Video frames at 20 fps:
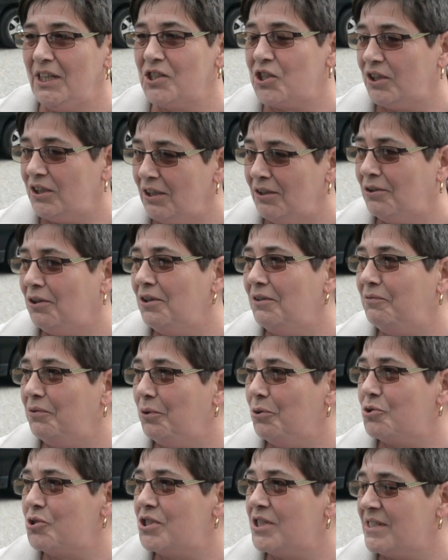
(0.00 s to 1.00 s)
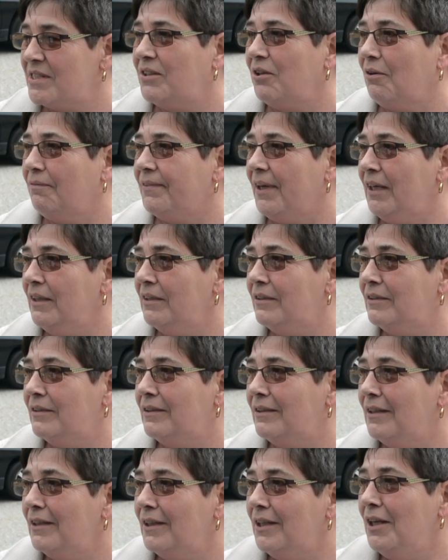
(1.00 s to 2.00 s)
Tylko i wyłącznie zdrowia.
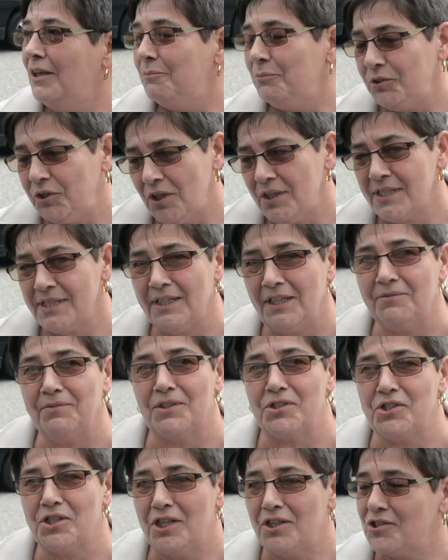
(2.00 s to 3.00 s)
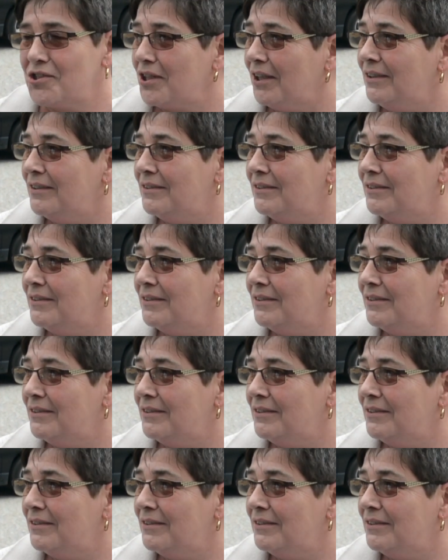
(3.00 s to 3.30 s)
To jest najważniejsze